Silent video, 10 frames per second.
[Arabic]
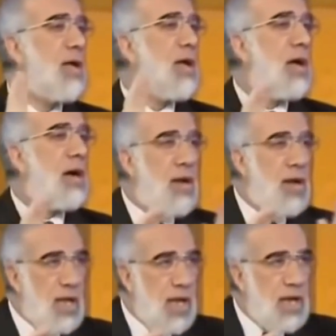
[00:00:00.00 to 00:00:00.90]
قالت
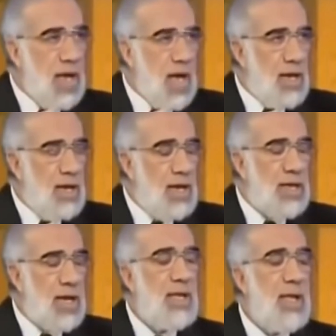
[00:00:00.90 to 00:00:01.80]
اليك عني يا سعيد
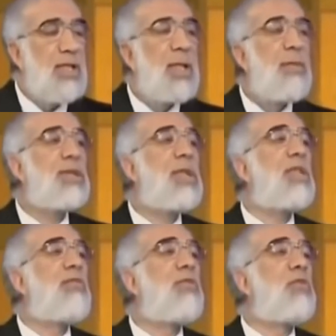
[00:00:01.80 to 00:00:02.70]
انت ما زلت في
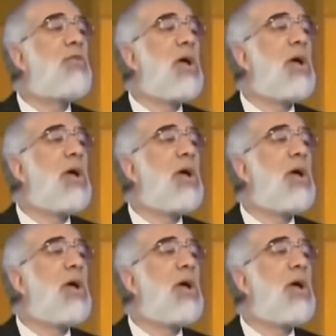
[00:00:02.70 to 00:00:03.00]
الدنيا